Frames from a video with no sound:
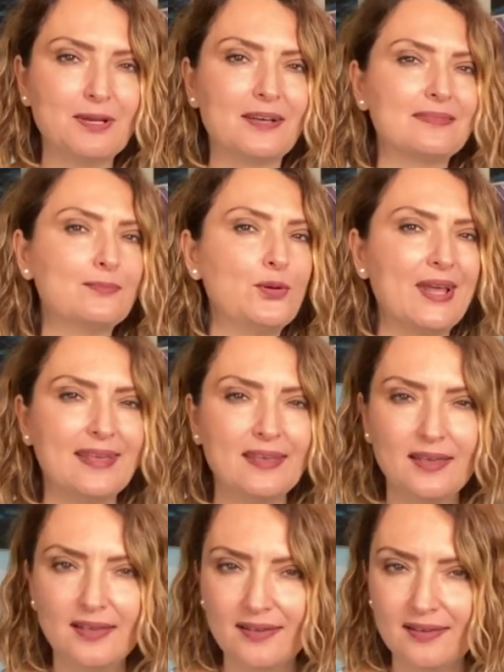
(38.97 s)
Biraz böyle
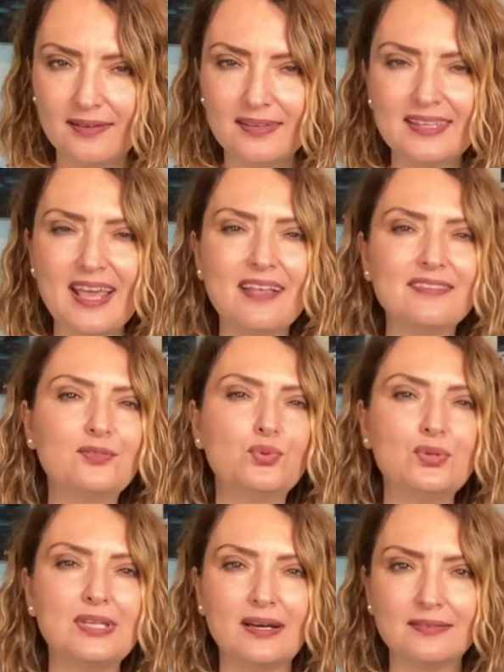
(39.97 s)
kendi
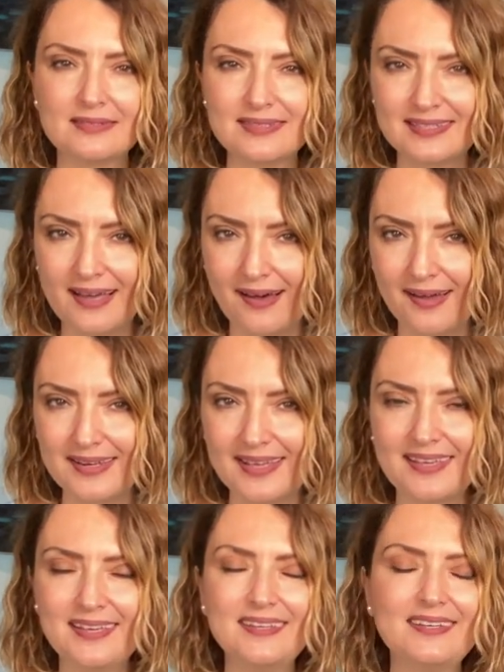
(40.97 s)
dünyanızda
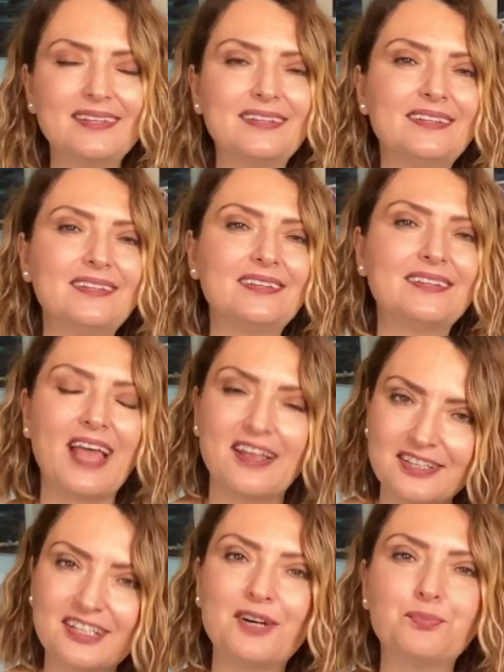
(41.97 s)
hani e,
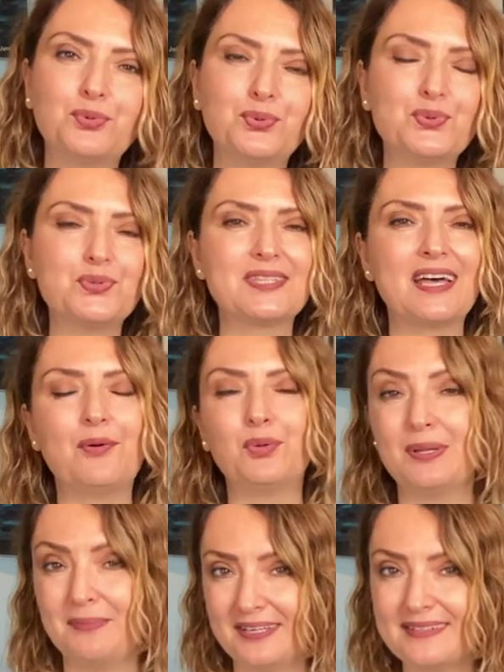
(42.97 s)
kendi kabuğunuzda
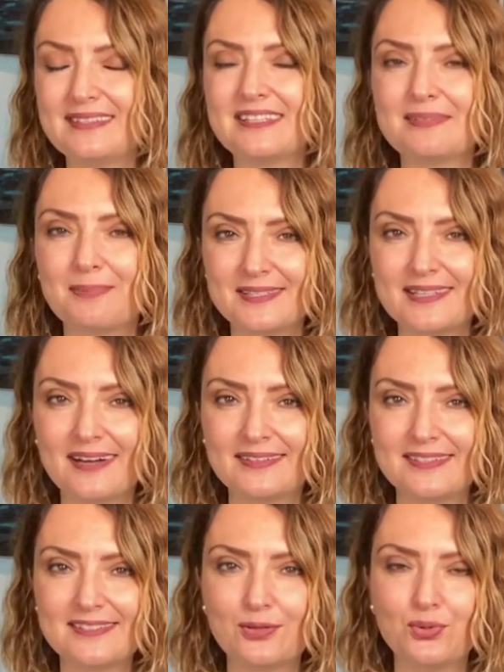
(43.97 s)
olabilirsiniz
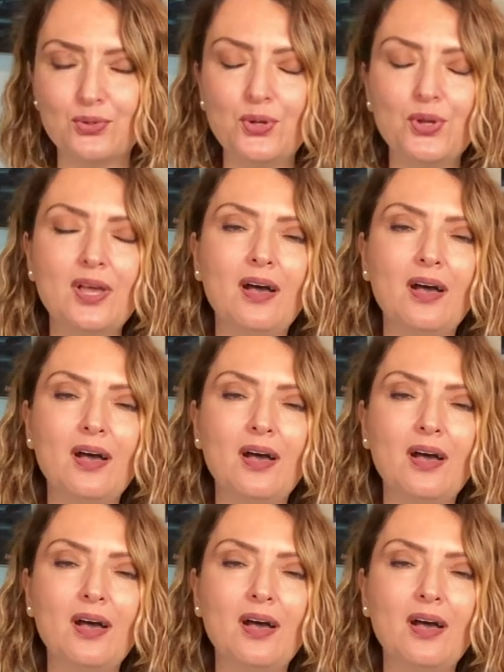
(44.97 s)
pazartesi günü.